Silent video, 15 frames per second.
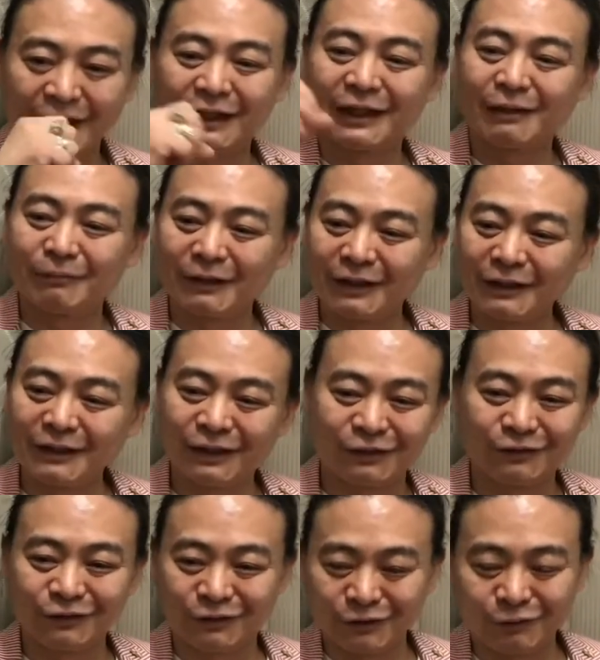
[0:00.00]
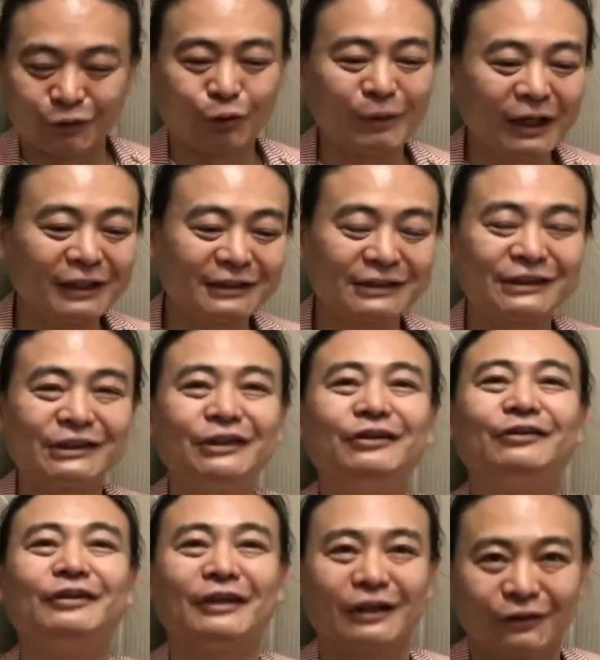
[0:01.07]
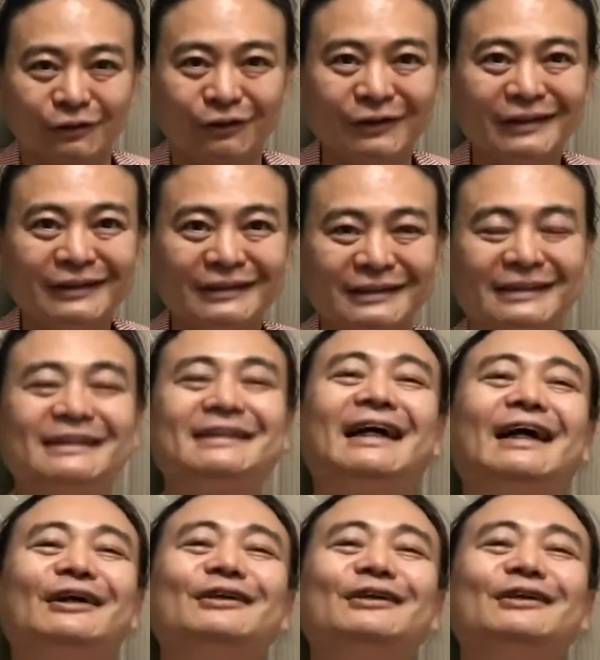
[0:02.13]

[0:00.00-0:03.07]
I have a headache っていうドメイン知識っていうんだけど違う